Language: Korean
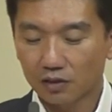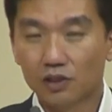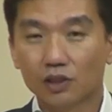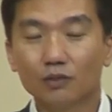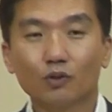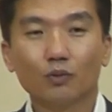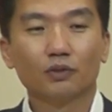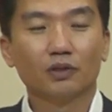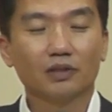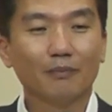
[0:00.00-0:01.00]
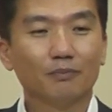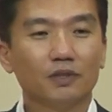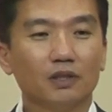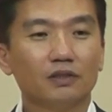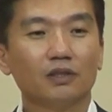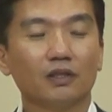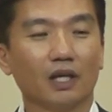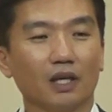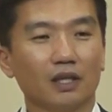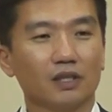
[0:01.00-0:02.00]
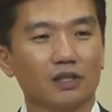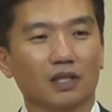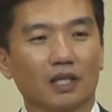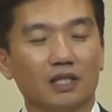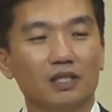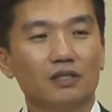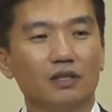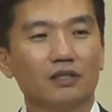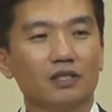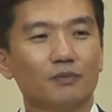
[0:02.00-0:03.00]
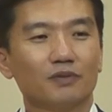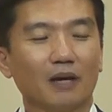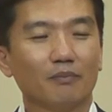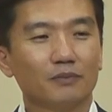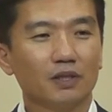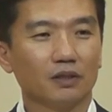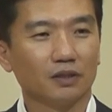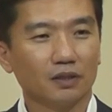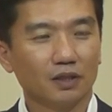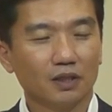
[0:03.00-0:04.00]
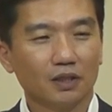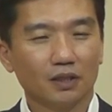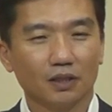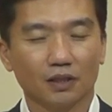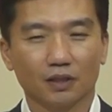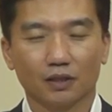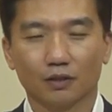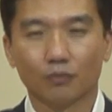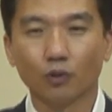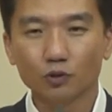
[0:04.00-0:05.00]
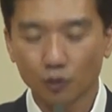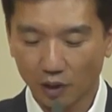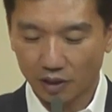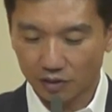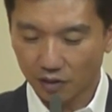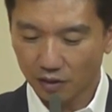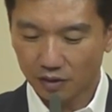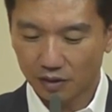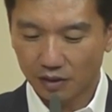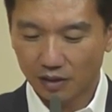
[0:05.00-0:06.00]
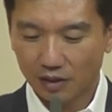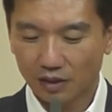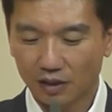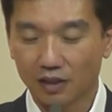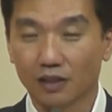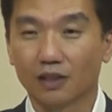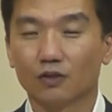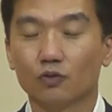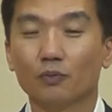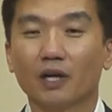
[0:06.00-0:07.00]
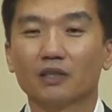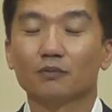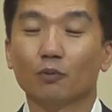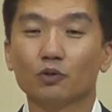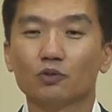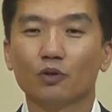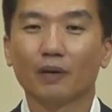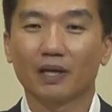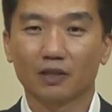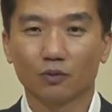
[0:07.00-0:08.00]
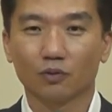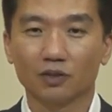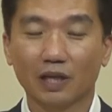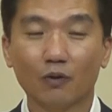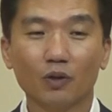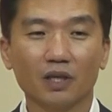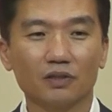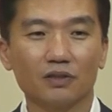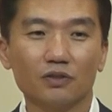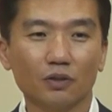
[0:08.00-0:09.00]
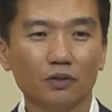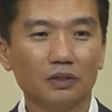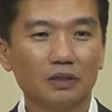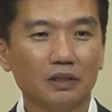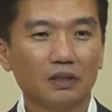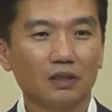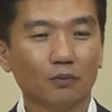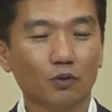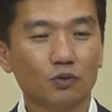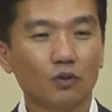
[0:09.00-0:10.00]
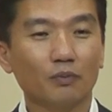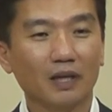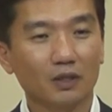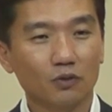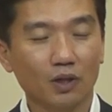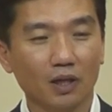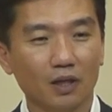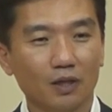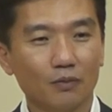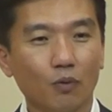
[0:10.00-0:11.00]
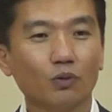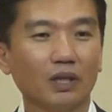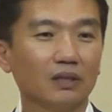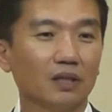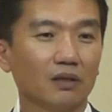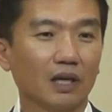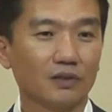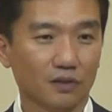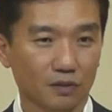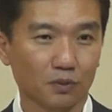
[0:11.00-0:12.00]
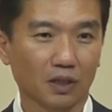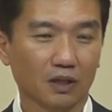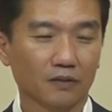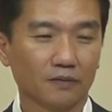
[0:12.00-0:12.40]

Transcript: 지금으로부터 3년 전에 그러니까 2013년 아, 보스턴에서 유명한 그 보스턴 마라톤 4월에 있었죠. 그 보스턴 마라톤에 폭탄 테러가 있었습니다.